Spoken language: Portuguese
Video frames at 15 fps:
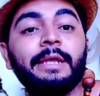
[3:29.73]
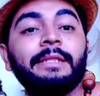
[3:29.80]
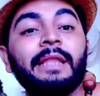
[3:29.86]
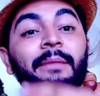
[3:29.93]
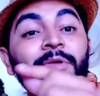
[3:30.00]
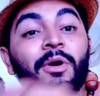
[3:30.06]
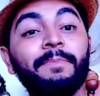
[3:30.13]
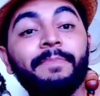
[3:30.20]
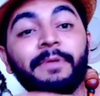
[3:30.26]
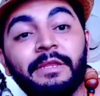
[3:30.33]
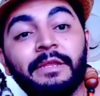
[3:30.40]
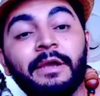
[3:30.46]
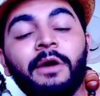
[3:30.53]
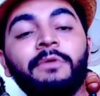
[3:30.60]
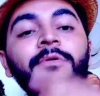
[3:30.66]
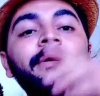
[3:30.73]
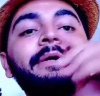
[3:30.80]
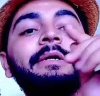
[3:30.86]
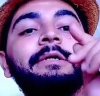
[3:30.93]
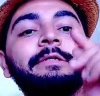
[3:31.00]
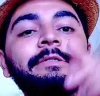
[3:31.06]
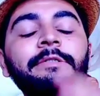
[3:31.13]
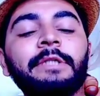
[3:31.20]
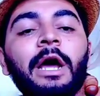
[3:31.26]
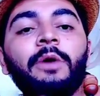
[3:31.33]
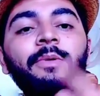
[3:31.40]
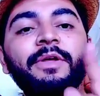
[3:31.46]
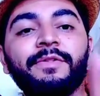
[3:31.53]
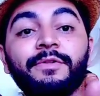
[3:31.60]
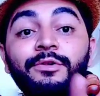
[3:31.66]
Na minha opinião,
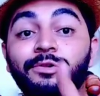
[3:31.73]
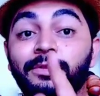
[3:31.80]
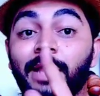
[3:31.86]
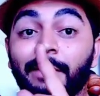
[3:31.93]
não existe.